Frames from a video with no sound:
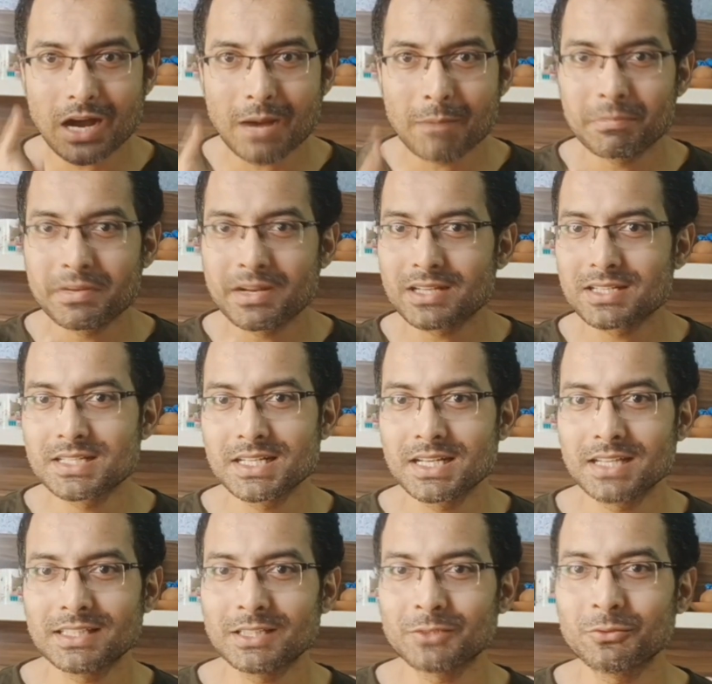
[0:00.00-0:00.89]
আপনার
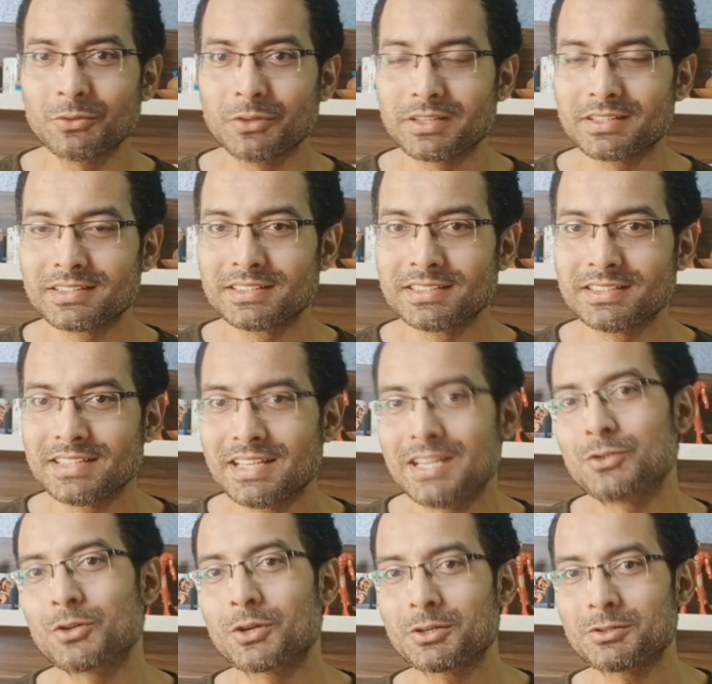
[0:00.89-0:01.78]
শেখা তা তো নয়
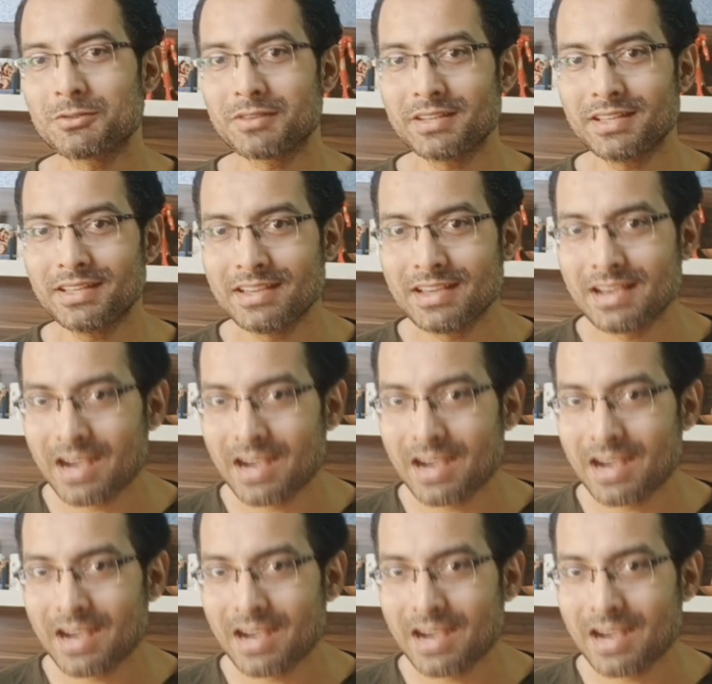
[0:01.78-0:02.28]
এর সঙ্গে সঙ্গে